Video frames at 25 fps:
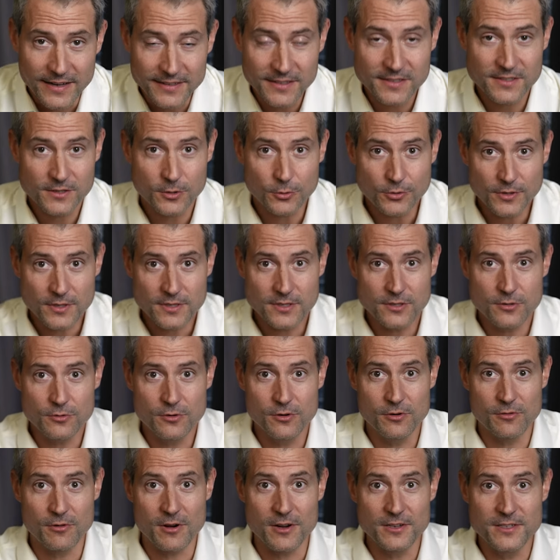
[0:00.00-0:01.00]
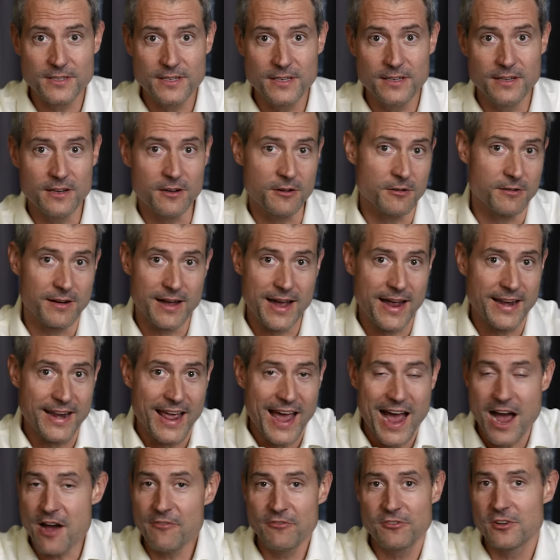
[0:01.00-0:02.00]
Es ist so, dass du quasi ja
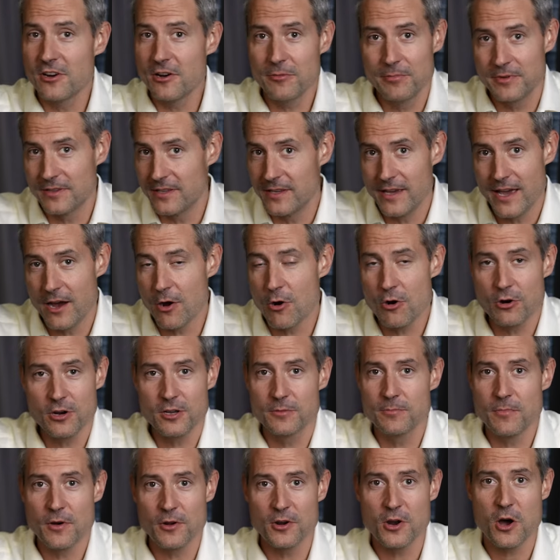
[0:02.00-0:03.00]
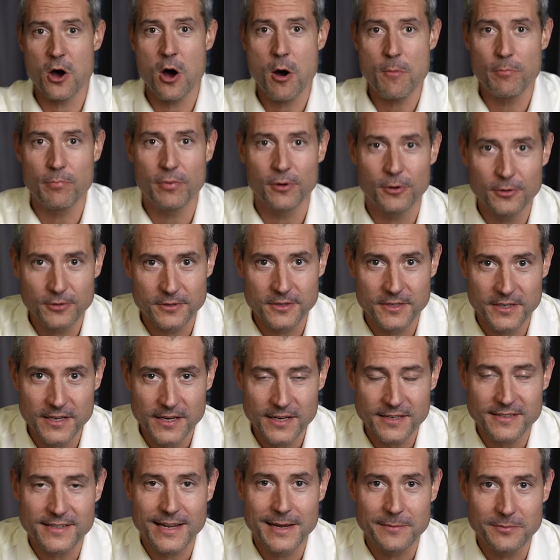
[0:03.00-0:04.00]
eine Aufgabe, die hakt man ab oder
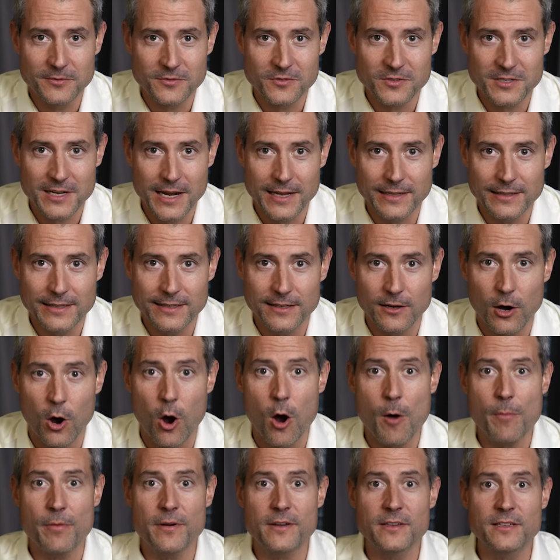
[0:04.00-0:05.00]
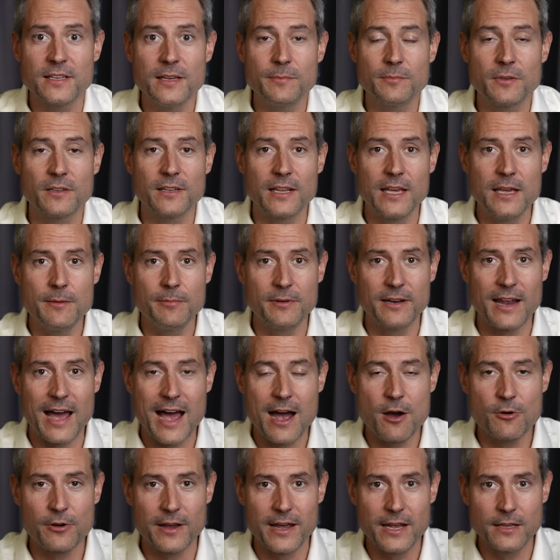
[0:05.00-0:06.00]
nicht, selbstverständlich. Aber es gibt dann eben
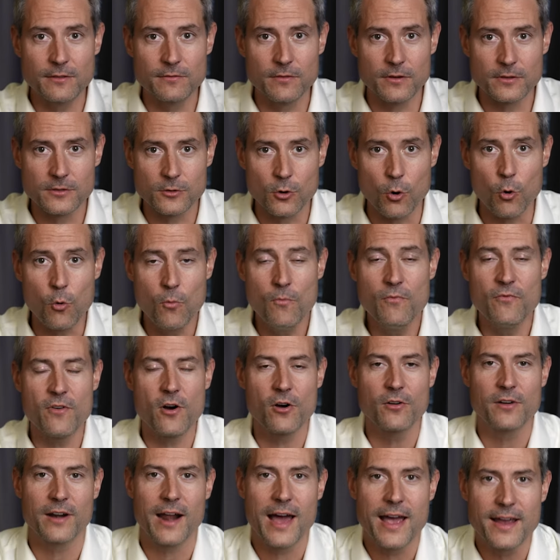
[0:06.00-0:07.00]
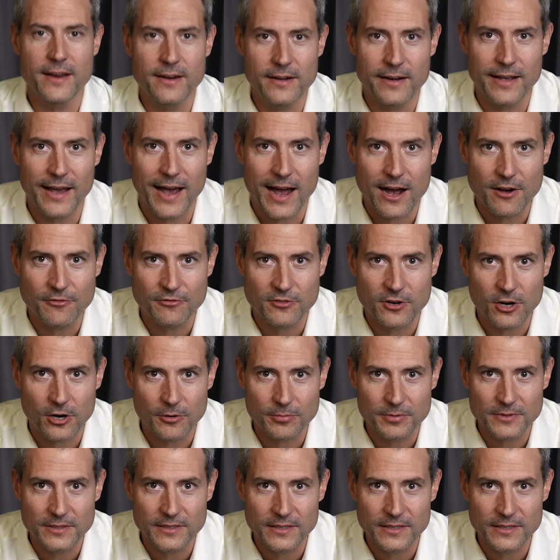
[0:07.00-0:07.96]
auch etwas umfangreichere Aufgaben,